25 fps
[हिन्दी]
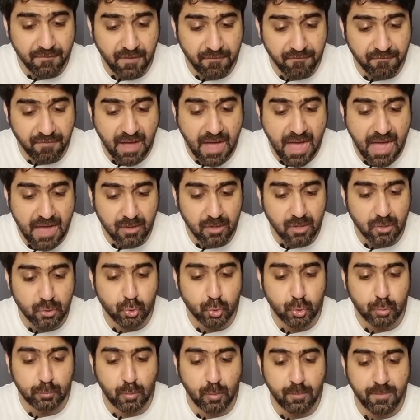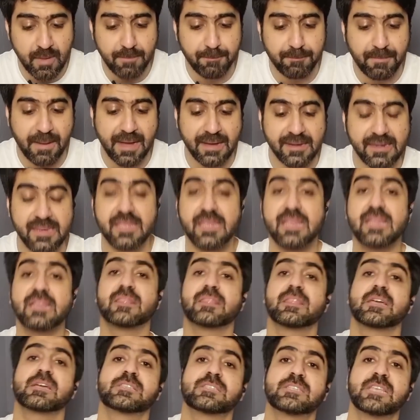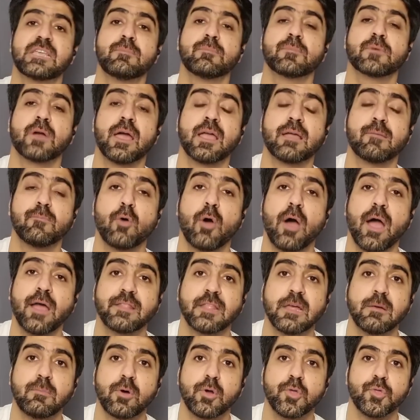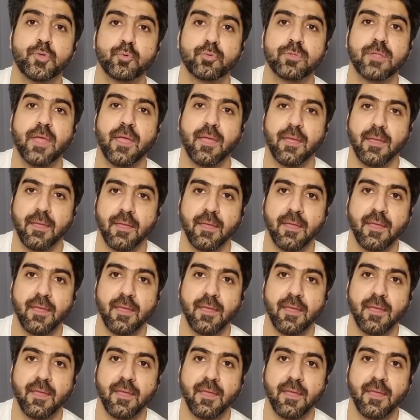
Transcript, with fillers: वफाक और सूबों में पानी की तकसीम का एक माहदा मौजूद है